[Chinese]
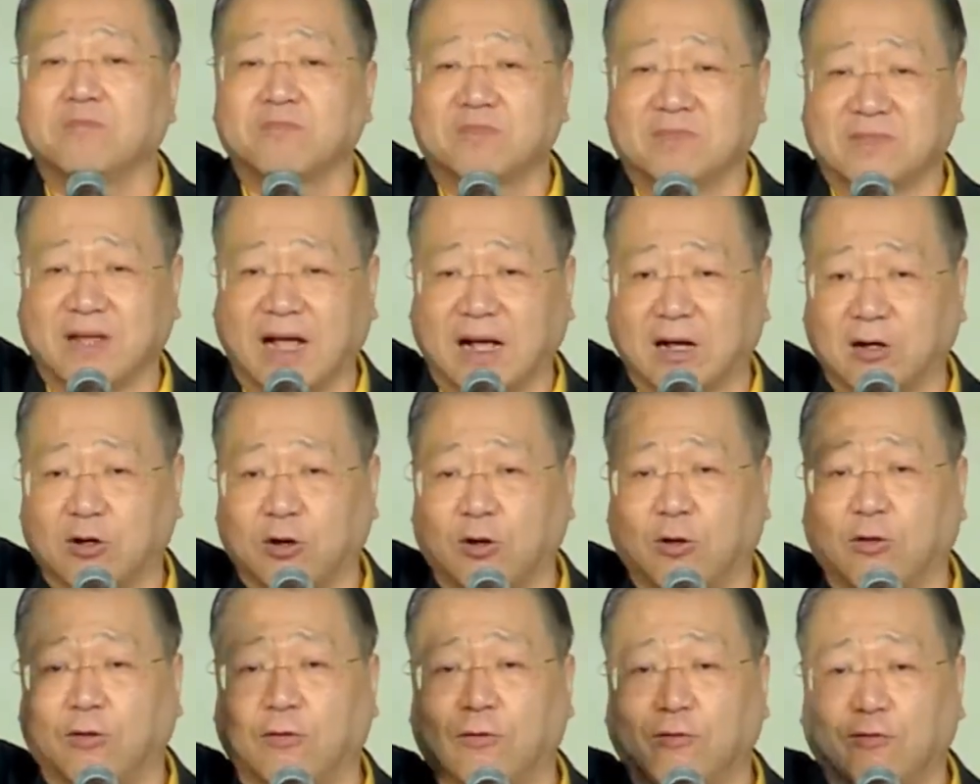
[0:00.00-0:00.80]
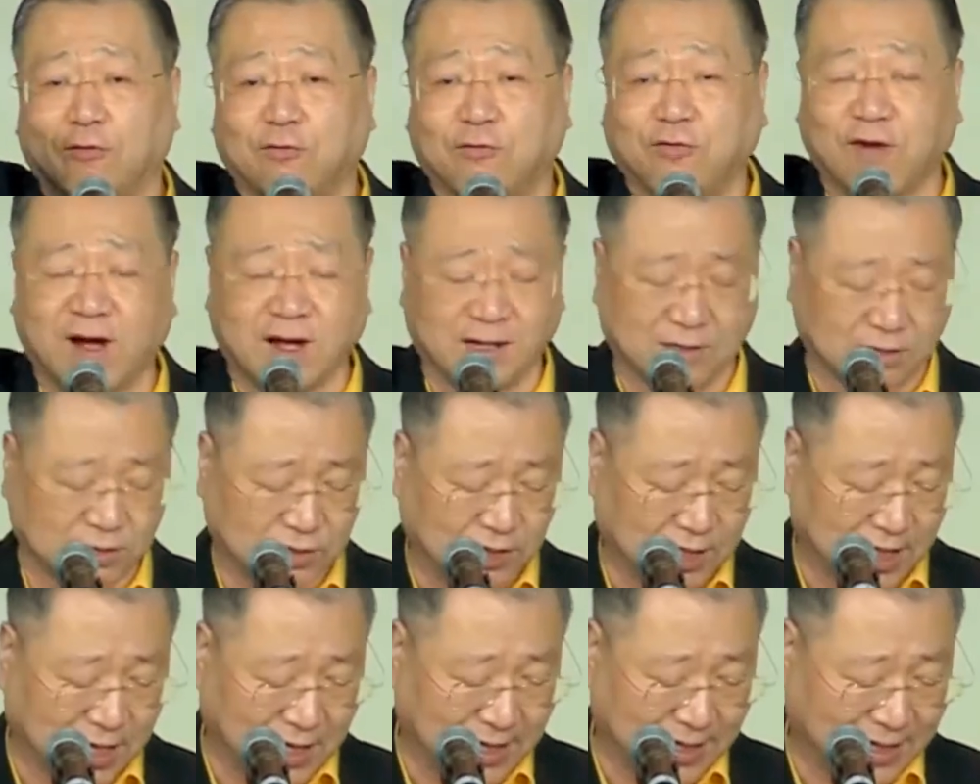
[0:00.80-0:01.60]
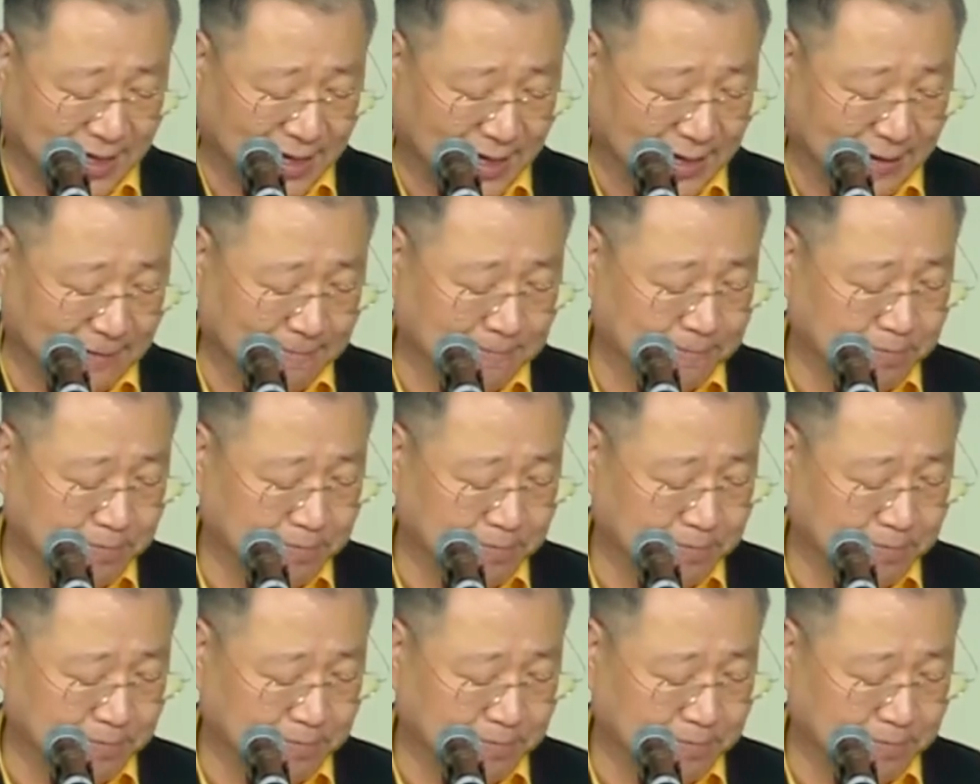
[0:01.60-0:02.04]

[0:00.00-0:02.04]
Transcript: 然后放下来，